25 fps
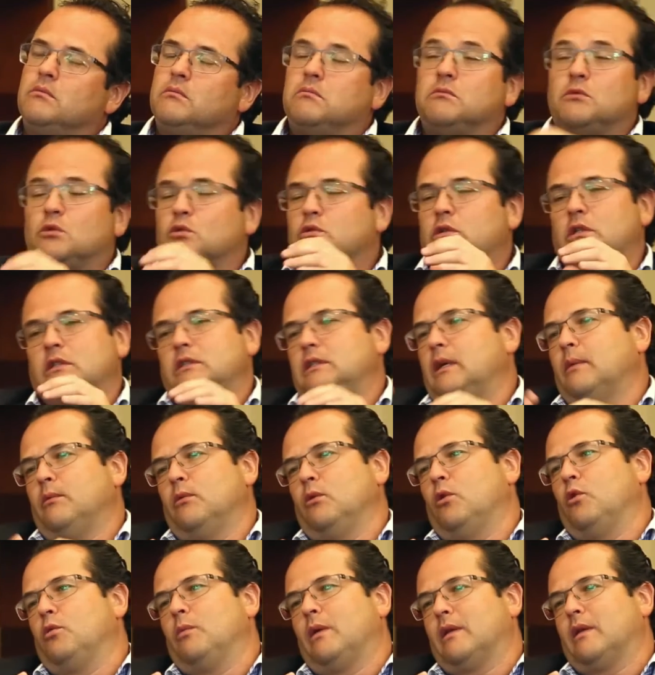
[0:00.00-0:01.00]
no sé si seamos
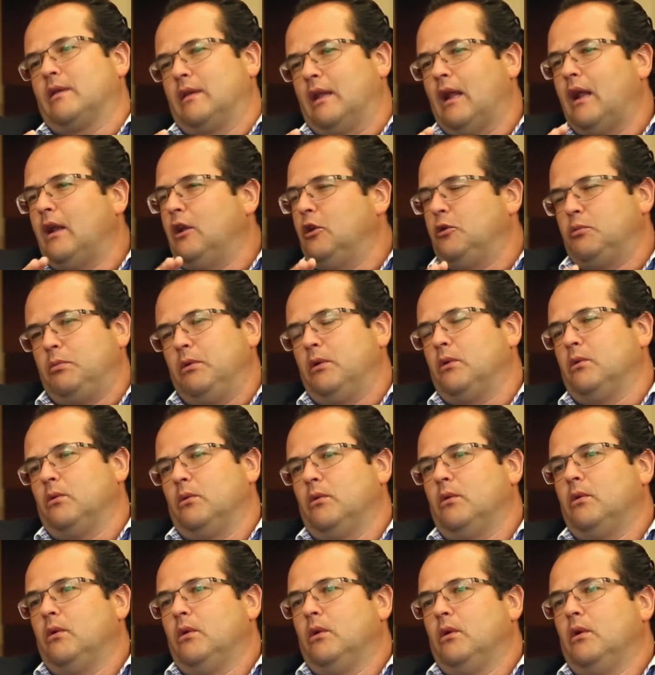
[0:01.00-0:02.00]
los más grandes, pero
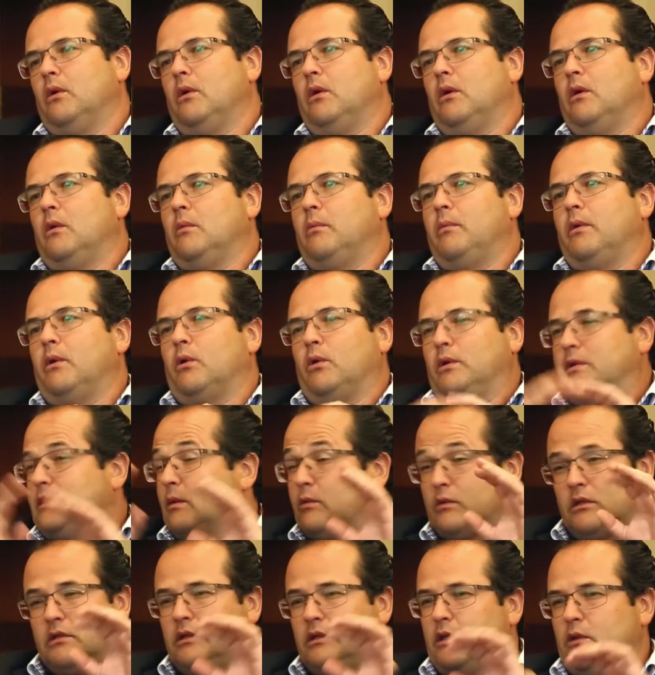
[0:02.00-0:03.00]
pero hoy
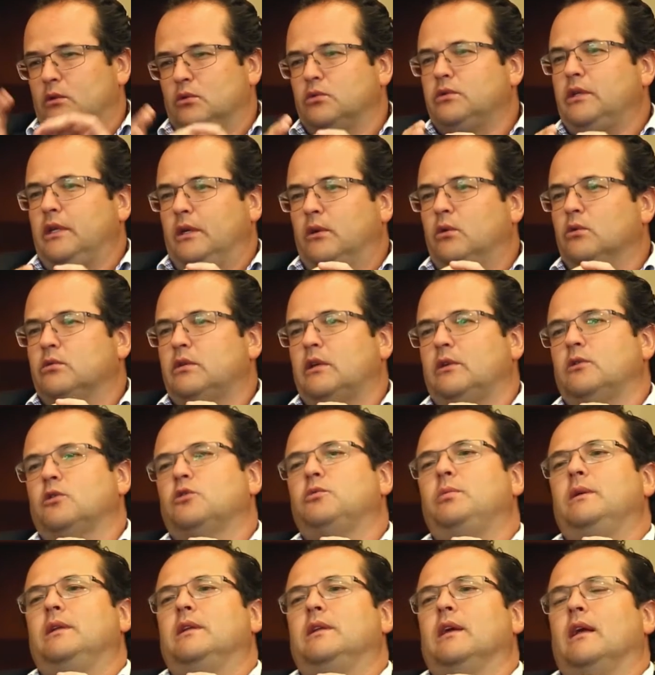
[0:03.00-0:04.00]
estamos haciendo cinco o seis
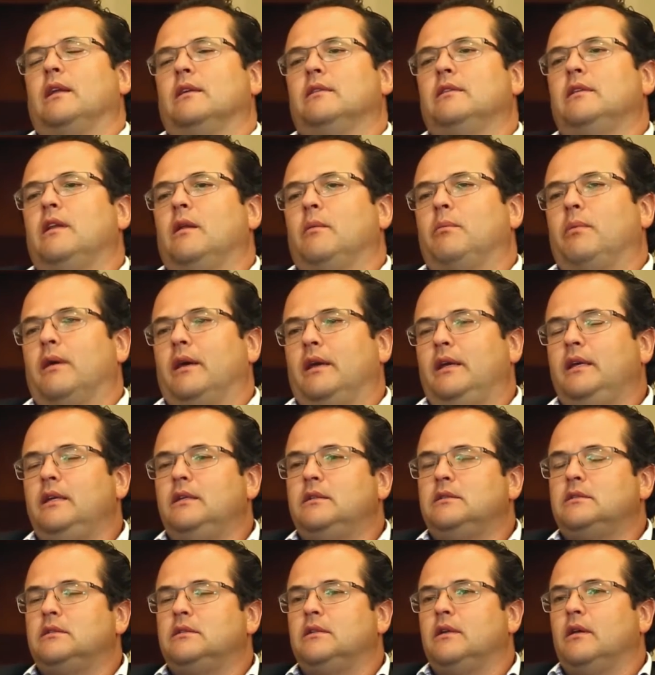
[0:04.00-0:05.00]
hospitales en el
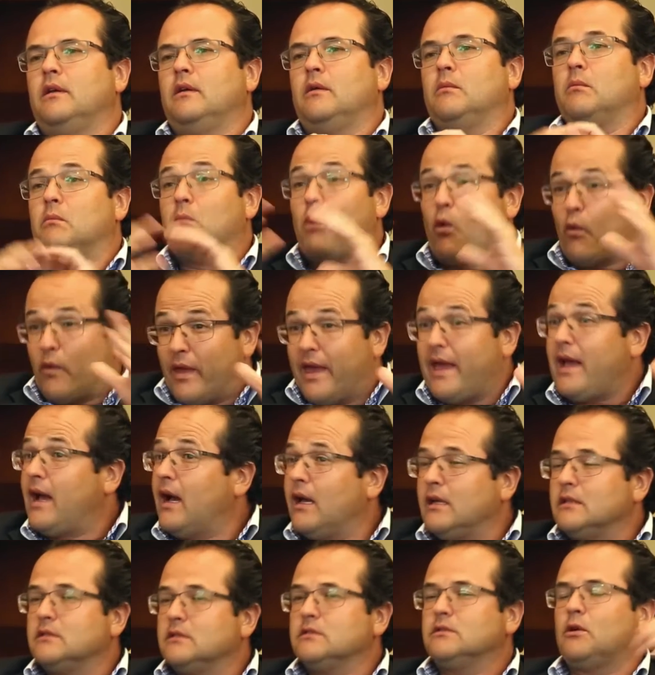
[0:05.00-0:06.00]
país,
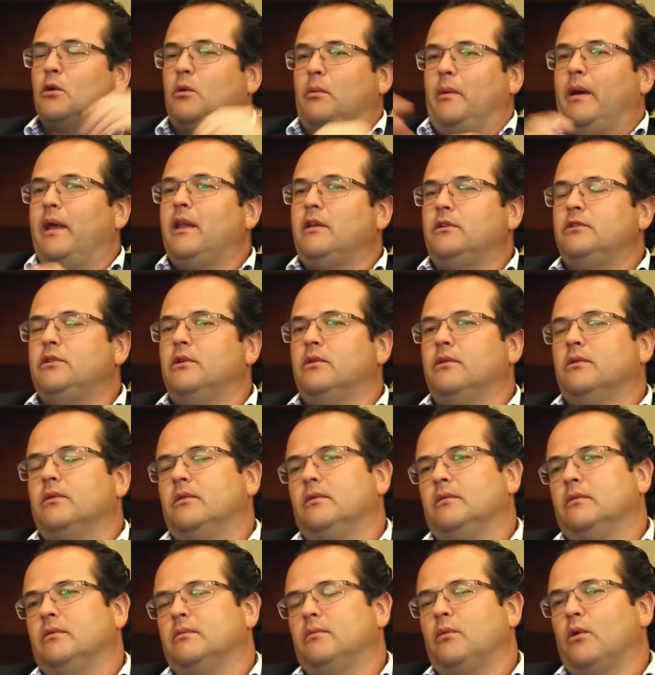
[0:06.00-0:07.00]
bodegas, comercio, un
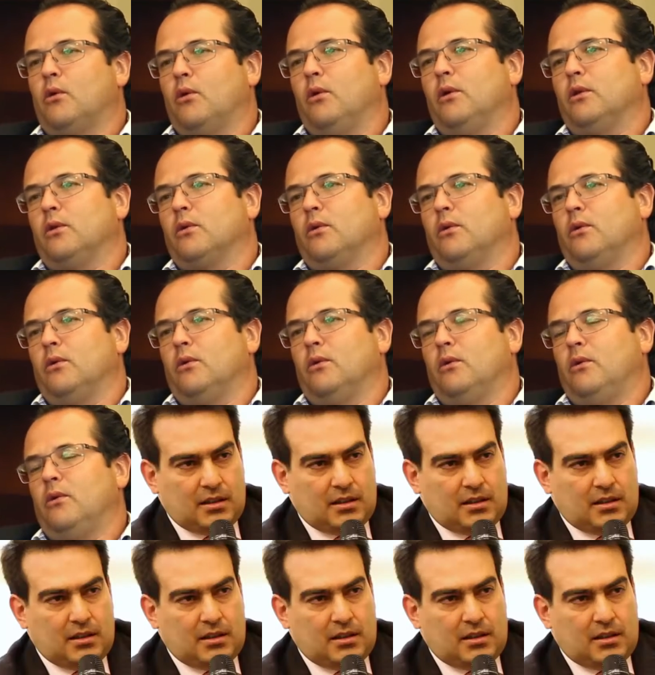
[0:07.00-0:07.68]
poco de todo.